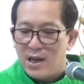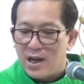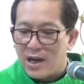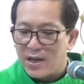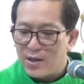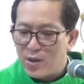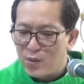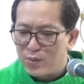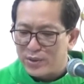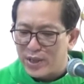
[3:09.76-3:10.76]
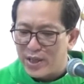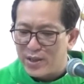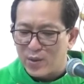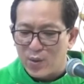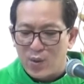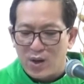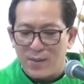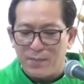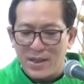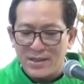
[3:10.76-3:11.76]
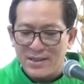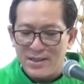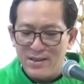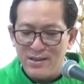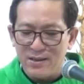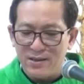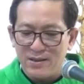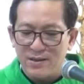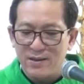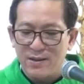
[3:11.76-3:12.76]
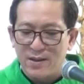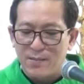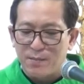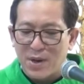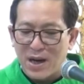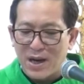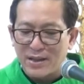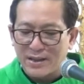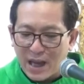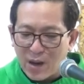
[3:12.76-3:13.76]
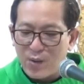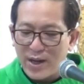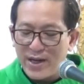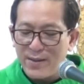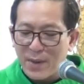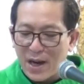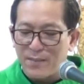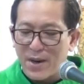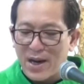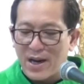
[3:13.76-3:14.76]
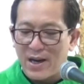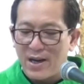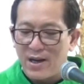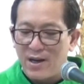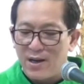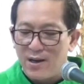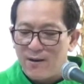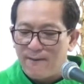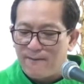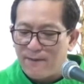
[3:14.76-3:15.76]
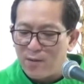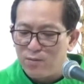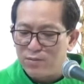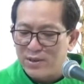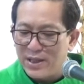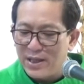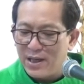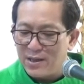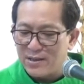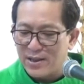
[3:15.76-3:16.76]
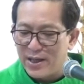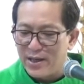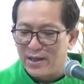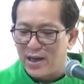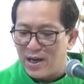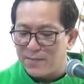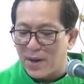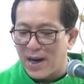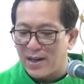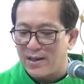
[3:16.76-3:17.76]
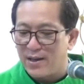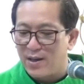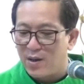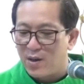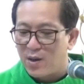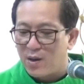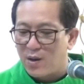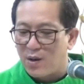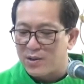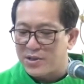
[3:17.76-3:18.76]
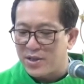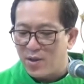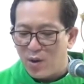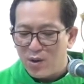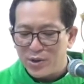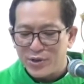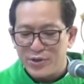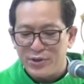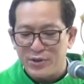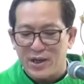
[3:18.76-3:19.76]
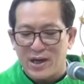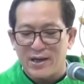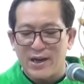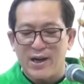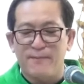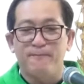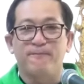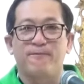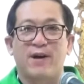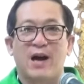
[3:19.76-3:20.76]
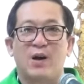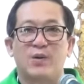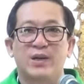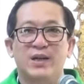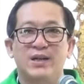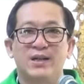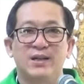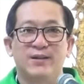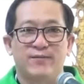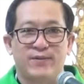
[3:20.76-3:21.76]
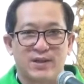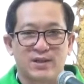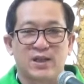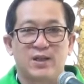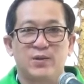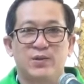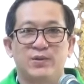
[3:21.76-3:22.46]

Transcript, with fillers: hãy dùng tiền của bất chính mà tạo lấy bạn bè, phòng khi hết tiền hết bạc, họ sẽ đón rước anh em vào nơi vĩnh cửu.